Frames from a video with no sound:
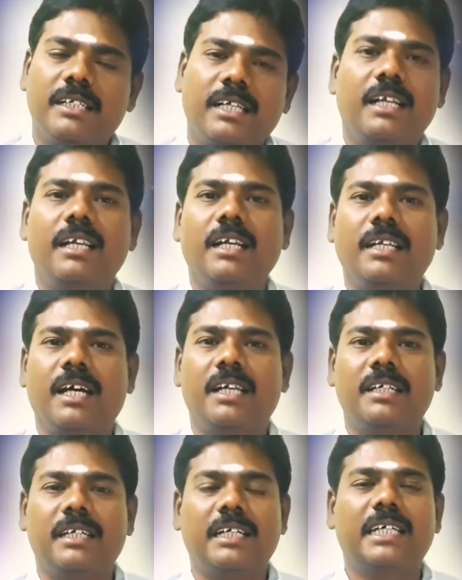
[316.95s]
நல்ல
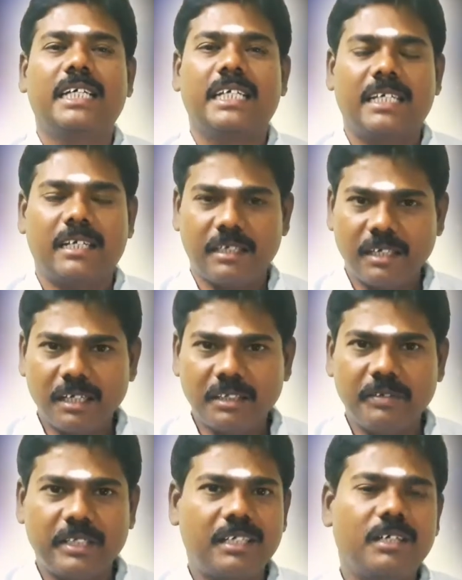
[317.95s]
நாளுங்க இரண்டாவது
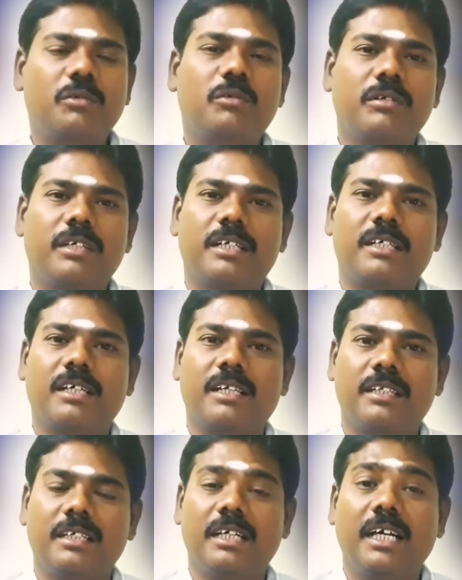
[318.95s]
வீட்டில் குரு
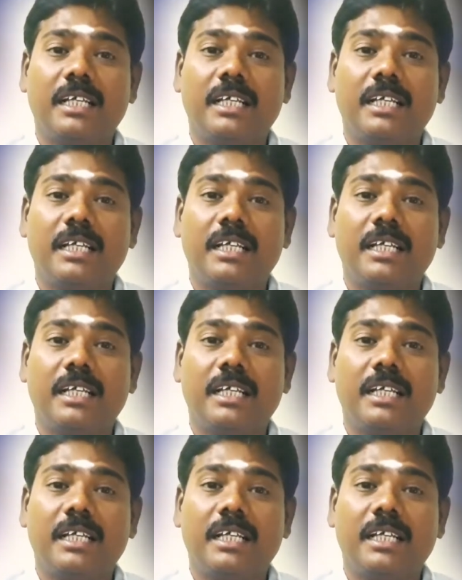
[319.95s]
இருக்கிறது